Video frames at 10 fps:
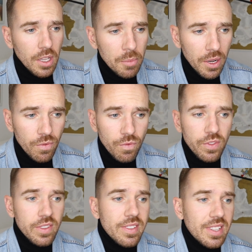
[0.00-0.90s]
man
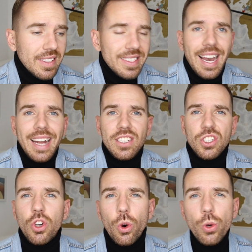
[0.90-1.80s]
das, ja, das
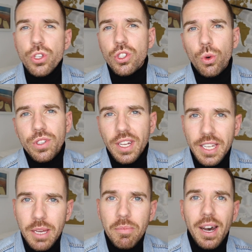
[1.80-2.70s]
größte
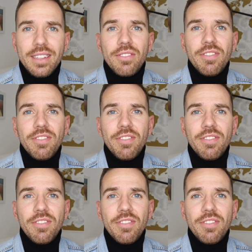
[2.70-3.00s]
Unternehmen hat,